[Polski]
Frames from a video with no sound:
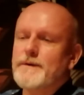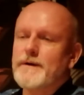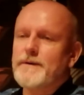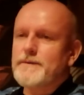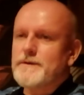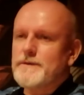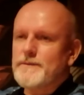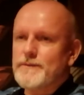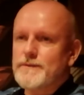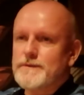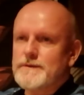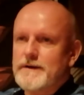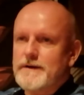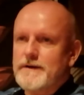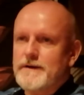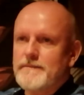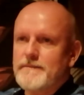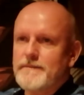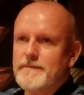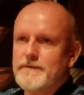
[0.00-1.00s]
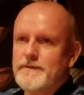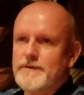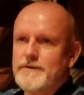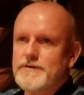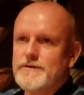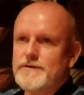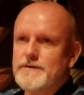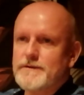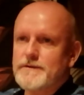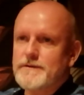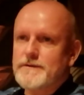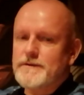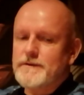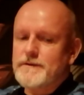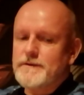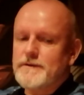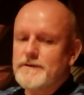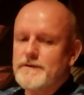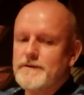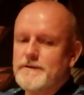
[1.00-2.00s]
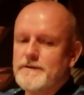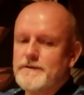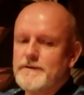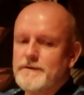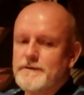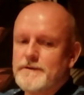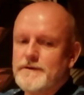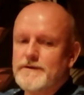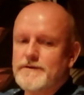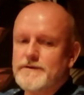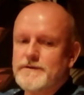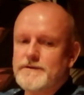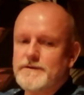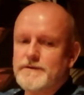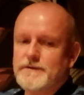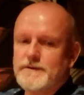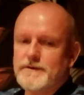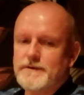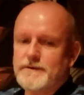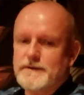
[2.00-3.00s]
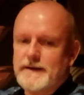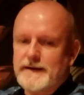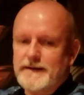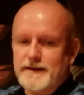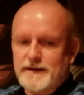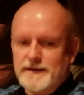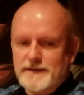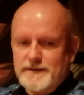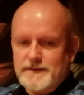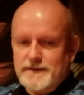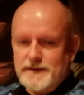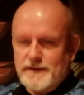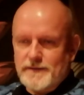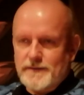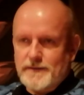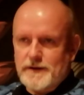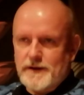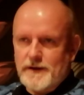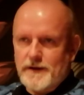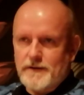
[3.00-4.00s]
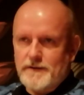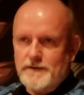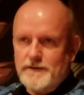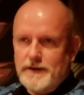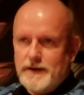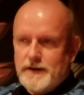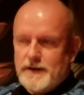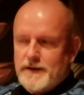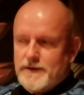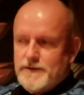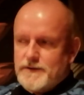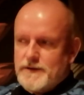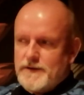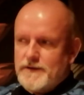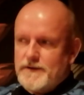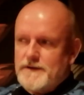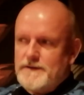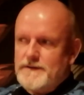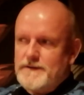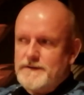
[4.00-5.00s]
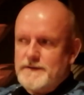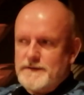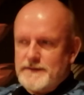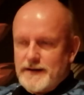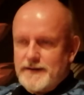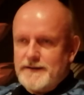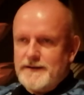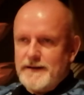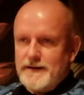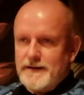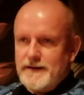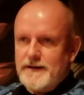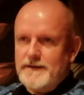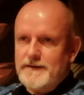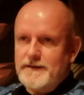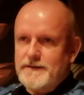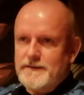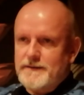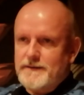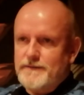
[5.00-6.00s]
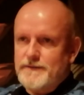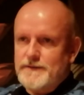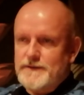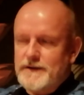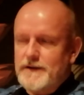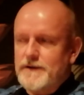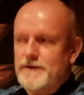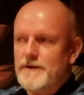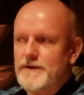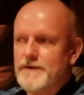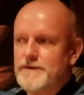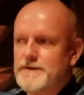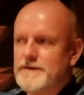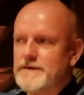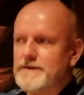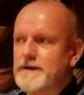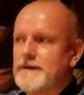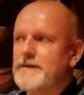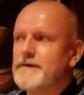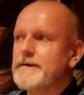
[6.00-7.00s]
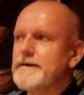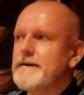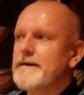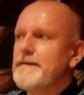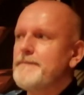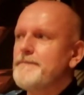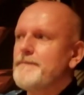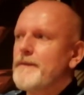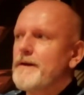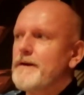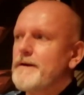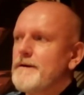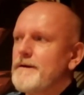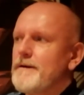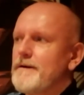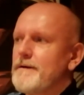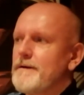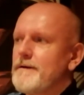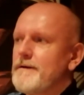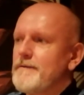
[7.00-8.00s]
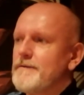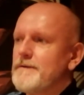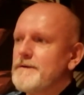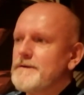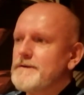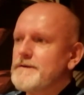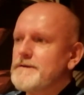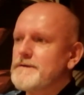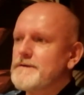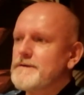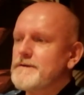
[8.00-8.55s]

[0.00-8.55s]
innym muzykiem niż, niż ten artysta, którego się kojarzy z ostatnich lat właśnie jego, jego życia. Więc